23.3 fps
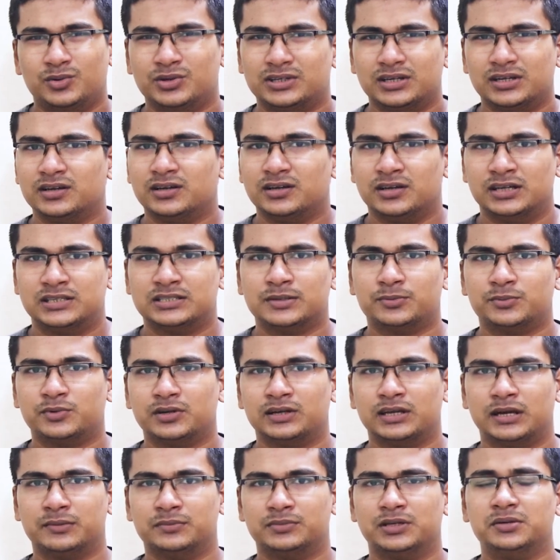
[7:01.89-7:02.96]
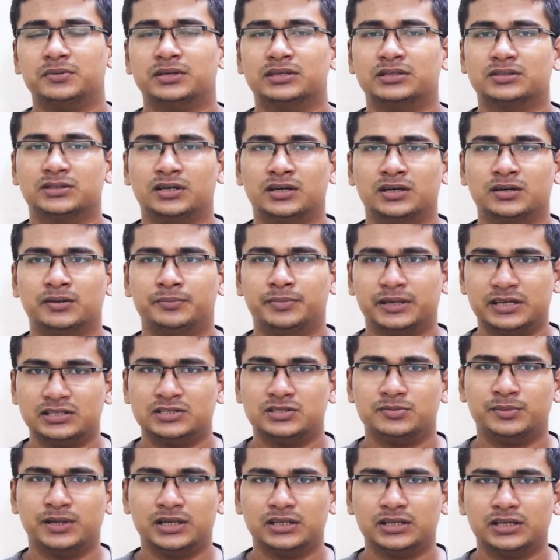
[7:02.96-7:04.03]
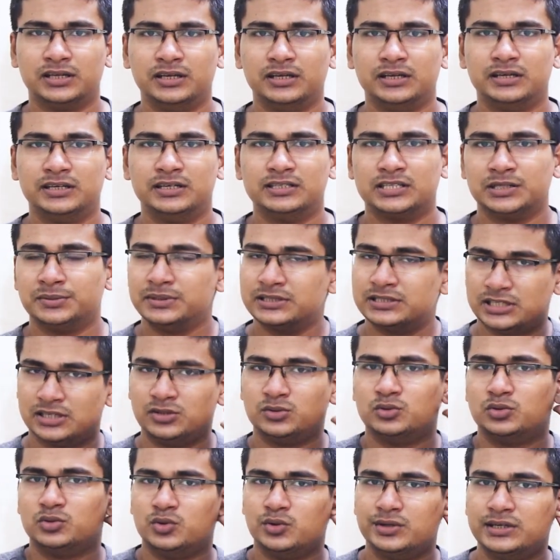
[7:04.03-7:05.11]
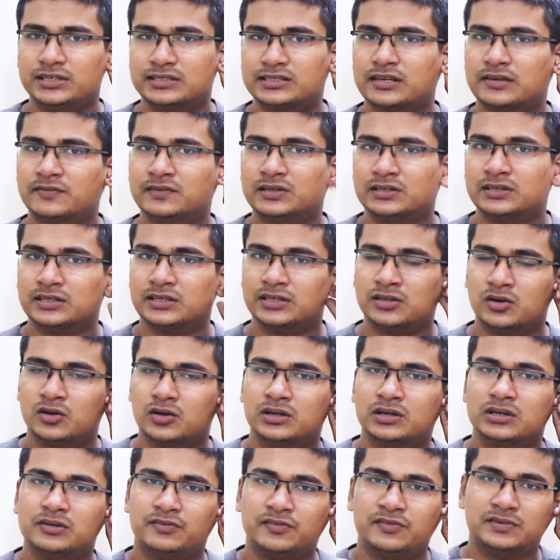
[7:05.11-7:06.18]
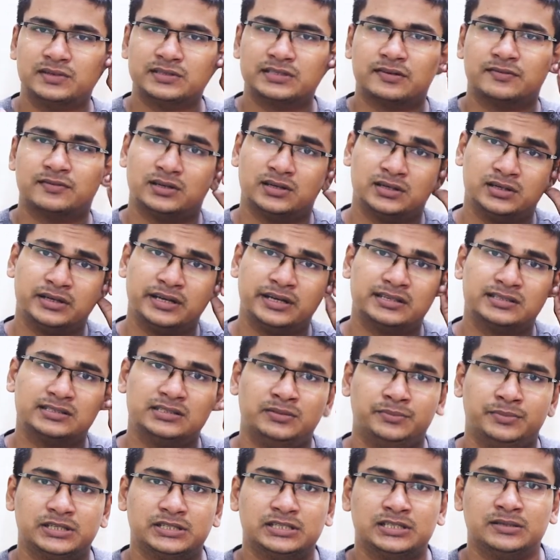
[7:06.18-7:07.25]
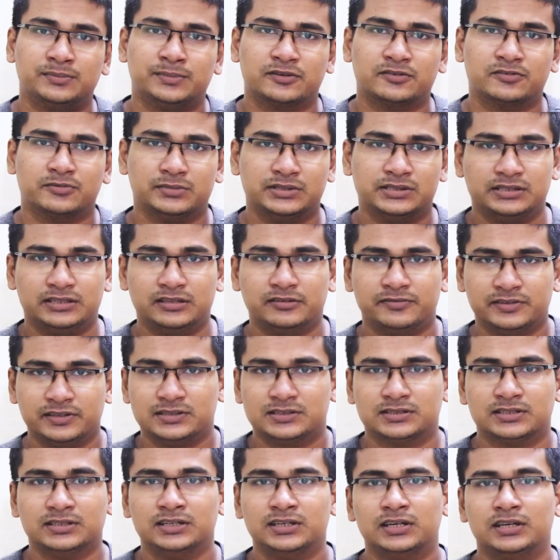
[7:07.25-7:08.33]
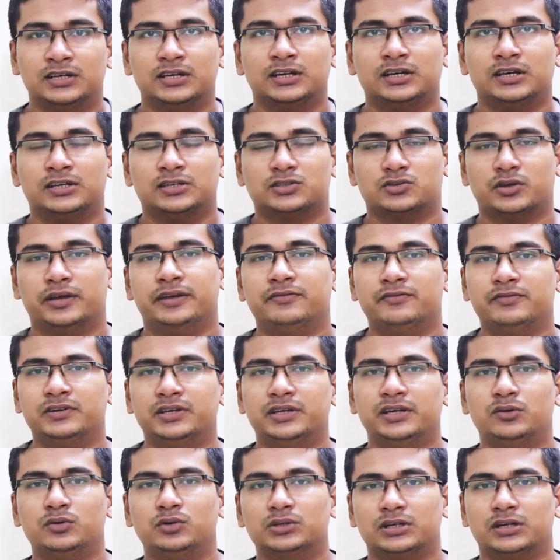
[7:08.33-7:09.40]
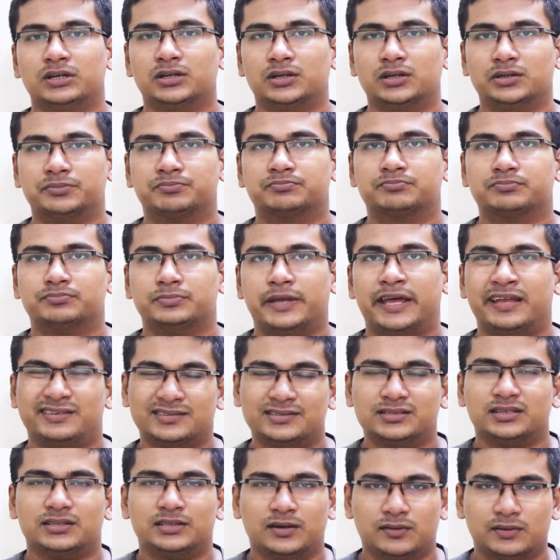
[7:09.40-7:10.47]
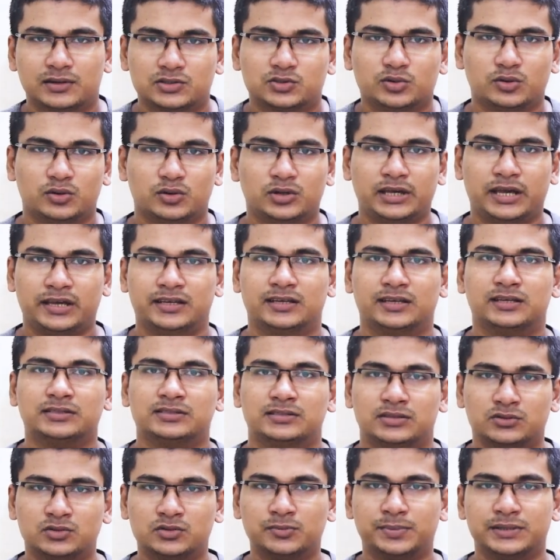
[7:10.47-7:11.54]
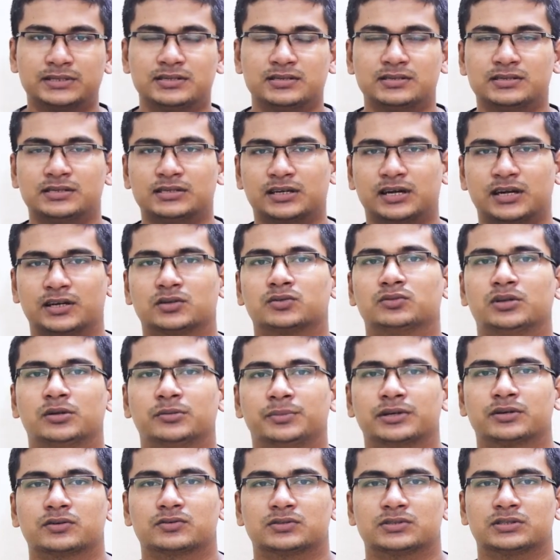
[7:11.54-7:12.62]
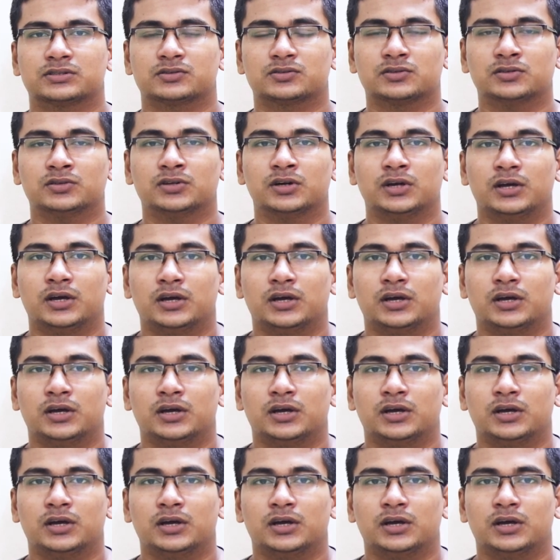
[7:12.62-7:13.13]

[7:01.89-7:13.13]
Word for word: ওইটা হিসাব করে লাভ নেই বাট বেঞ্চ এর হিসাবে যেহেতু টোয়েন্টি সেভেন্টি থেকে অলরেডি ফিফটি সেভেন হান্ড্রেড এক্সটি বেশি পারফরমেন্স দিয়ে ফেলছে সো এনভিডিয়া ওইটার অ্যান্সার দেওয়ার জন্যই আই গেস সুপার সিরিজের কার্ডগুলো বের করছে সো